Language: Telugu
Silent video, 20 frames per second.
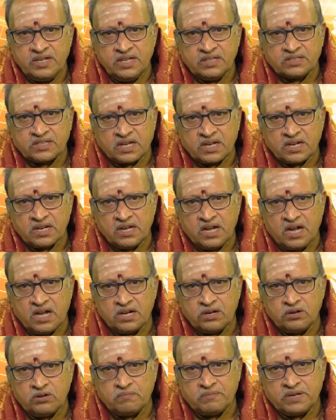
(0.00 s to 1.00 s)
ఈ
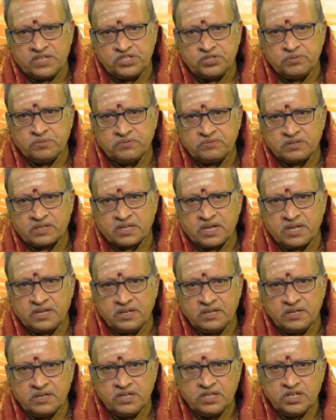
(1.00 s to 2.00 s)
తరంగాల్లో మంచివి
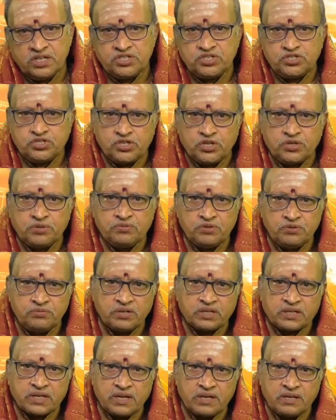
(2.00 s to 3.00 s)
ఉంటాయి చెడువు
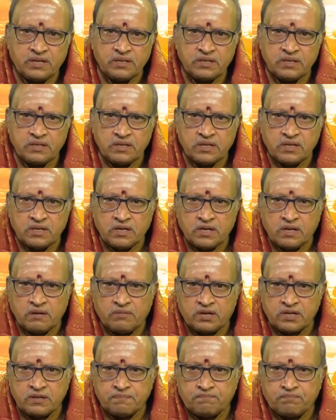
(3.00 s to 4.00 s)
ఉంటాయి
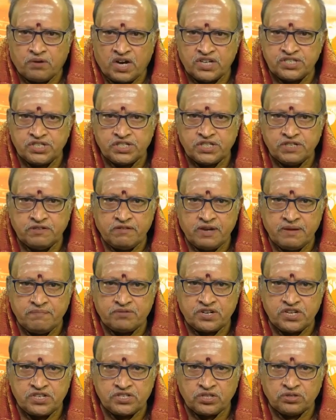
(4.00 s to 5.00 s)
మనం పాజిటివ్
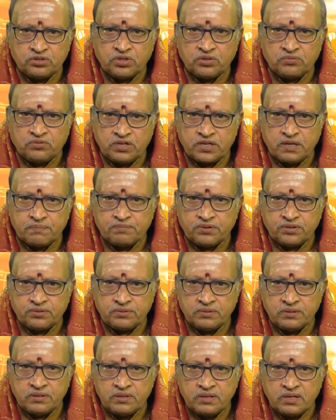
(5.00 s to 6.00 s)
వైబ్రేషన్తో
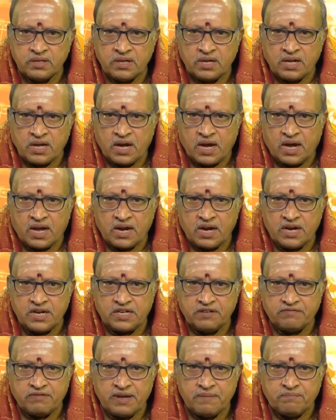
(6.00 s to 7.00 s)
ఉన్నప్పుడు
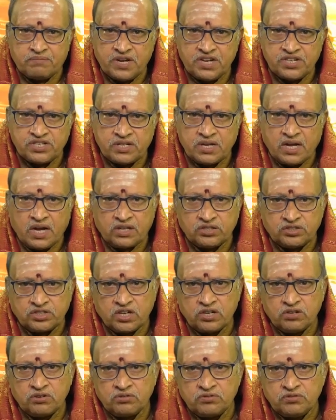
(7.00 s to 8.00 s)
అలాంటి వైబ్రేషన్
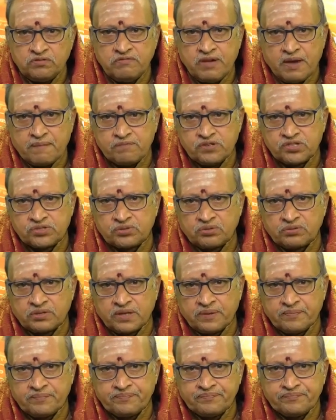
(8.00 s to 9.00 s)
అందరిలోనూ
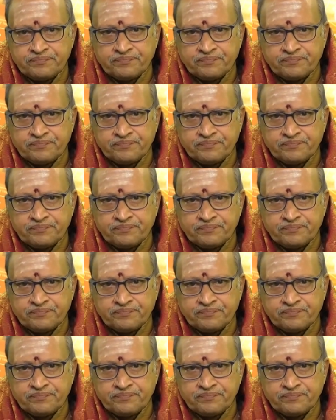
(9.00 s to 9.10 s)
వ్యాపిస్తుంది